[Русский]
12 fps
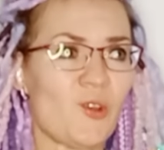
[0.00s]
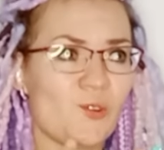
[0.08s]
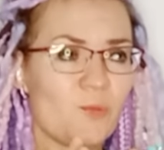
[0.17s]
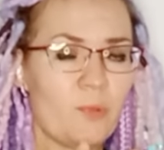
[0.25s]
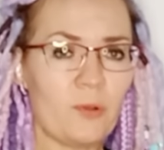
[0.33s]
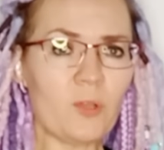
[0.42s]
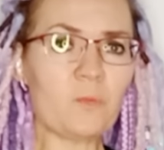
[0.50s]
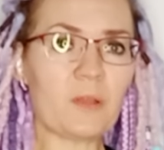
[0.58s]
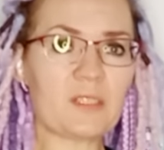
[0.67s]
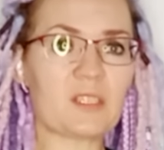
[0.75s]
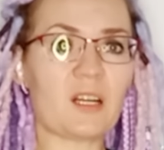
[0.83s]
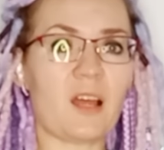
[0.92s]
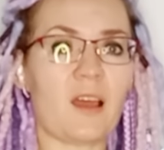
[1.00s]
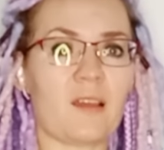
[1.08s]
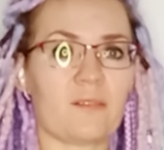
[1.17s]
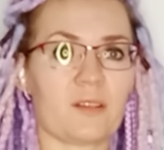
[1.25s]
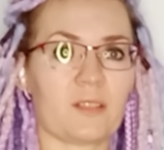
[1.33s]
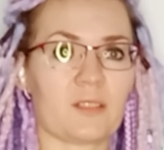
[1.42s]
Он берет,
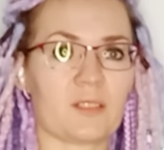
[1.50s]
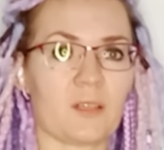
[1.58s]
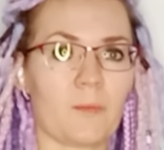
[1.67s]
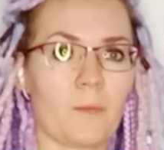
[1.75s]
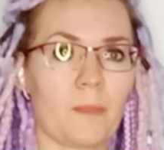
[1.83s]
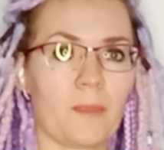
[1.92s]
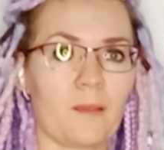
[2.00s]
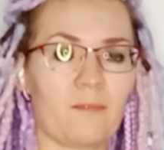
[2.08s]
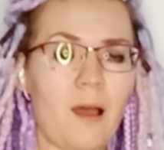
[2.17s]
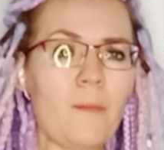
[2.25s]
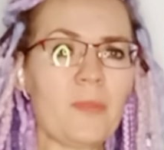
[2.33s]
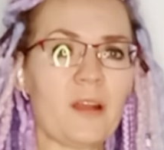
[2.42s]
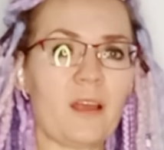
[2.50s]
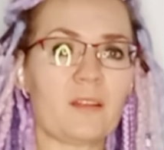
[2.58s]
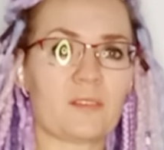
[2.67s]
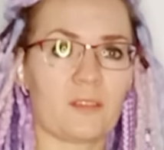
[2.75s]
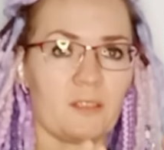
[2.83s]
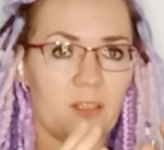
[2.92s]
подстраивается. Вам
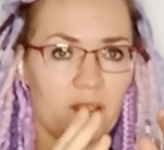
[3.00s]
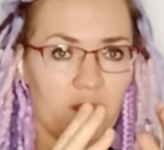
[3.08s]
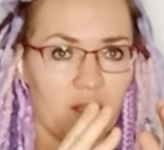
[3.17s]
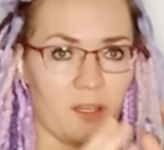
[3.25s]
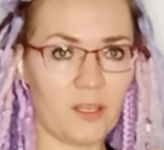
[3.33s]
нравится эта книга,